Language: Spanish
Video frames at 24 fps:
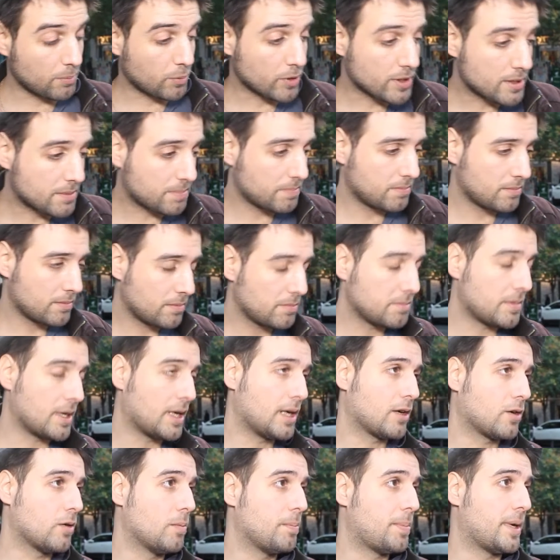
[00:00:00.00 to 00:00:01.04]
pues
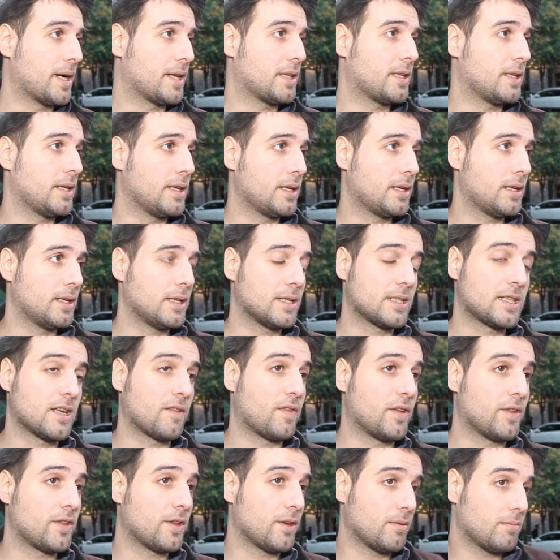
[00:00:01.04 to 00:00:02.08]
va a compartir esa
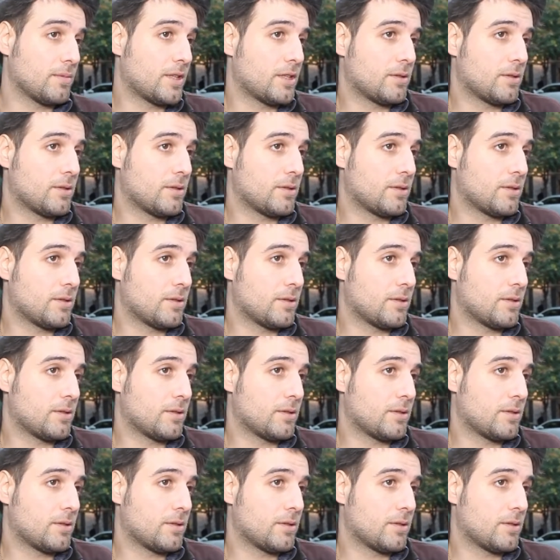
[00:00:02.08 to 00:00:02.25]
afición,